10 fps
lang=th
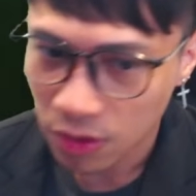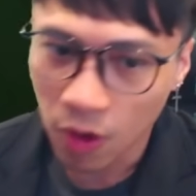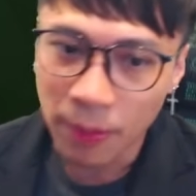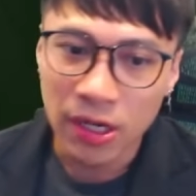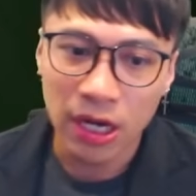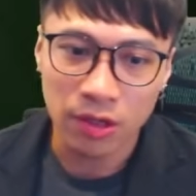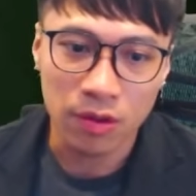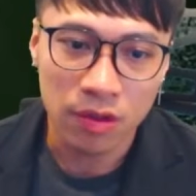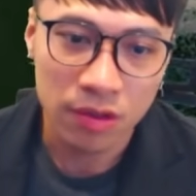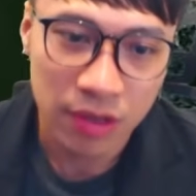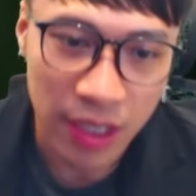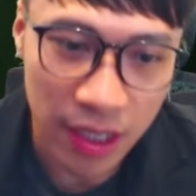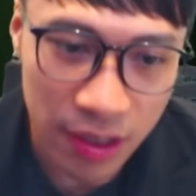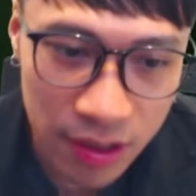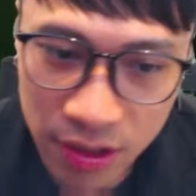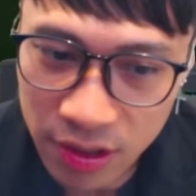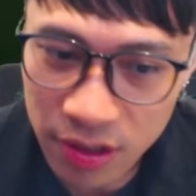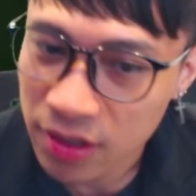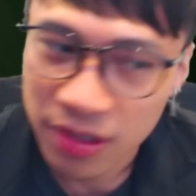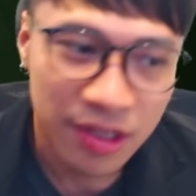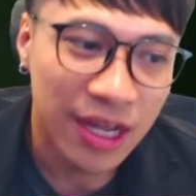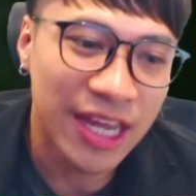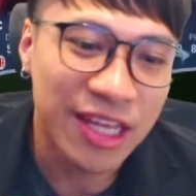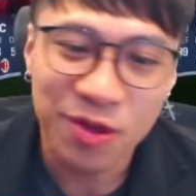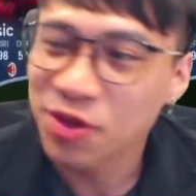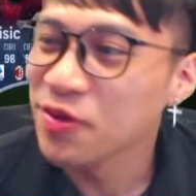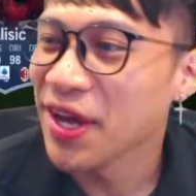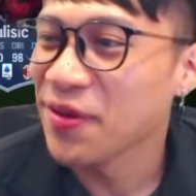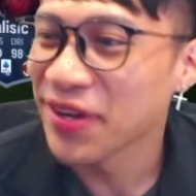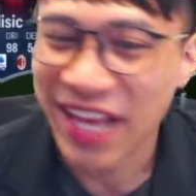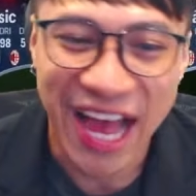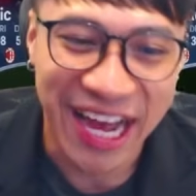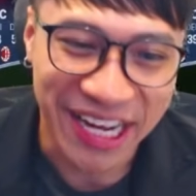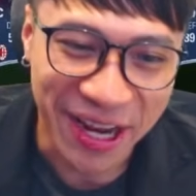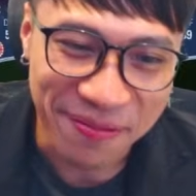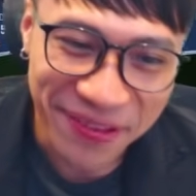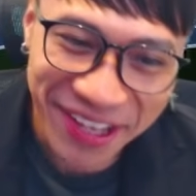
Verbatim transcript: กบเครื่องอยู่ไอ้เฮียตัวยูเว่โคตรกากเลยครับ